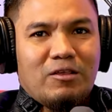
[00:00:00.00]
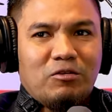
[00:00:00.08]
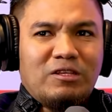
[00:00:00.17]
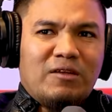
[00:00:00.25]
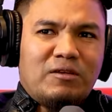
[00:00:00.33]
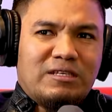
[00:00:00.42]

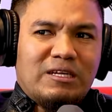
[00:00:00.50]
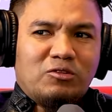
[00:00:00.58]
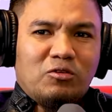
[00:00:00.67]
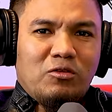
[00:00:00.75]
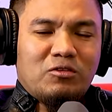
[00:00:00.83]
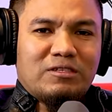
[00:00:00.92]
Yo entrevisté a
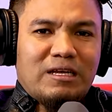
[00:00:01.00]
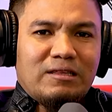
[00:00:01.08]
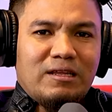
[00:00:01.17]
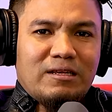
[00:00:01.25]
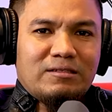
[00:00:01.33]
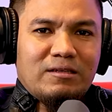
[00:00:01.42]
Antonio
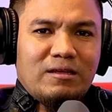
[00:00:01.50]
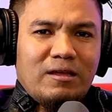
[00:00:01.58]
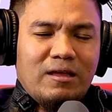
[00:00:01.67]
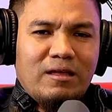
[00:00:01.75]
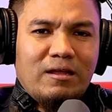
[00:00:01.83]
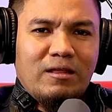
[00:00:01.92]
Sandres
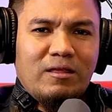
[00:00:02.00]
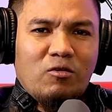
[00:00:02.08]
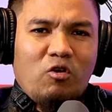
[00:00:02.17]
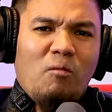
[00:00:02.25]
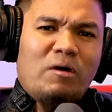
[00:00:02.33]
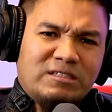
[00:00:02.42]
y le
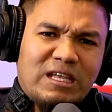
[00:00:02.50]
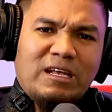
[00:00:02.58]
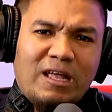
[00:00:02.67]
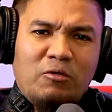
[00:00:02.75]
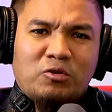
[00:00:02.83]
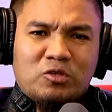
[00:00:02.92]
digo, ¿cómo
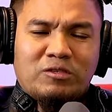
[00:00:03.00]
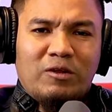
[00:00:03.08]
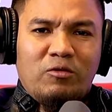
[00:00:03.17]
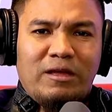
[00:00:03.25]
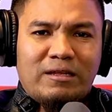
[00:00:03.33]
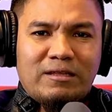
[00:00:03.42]
estás? Qué gusto
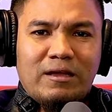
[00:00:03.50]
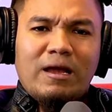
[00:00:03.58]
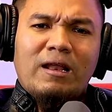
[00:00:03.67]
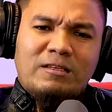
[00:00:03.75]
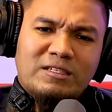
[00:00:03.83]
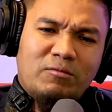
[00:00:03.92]
saludarte.
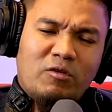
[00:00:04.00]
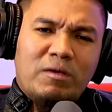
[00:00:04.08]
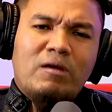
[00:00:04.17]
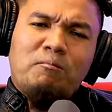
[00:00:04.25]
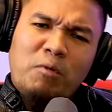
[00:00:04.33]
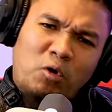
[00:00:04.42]
Gracias, muy
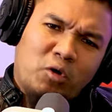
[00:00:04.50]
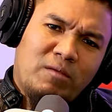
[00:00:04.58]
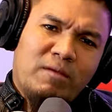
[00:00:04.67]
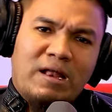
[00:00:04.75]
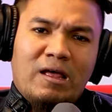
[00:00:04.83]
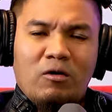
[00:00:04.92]
bien. Un poco
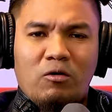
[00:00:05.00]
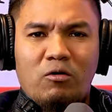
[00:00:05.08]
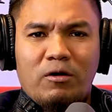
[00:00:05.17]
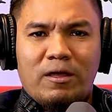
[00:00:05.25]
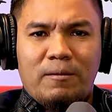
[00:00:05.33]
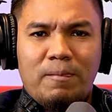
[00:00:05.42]
desvelado,
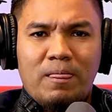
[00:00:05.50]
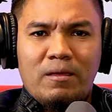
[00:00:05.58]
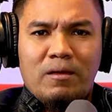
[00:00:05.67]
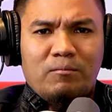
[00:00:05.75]
Jorge.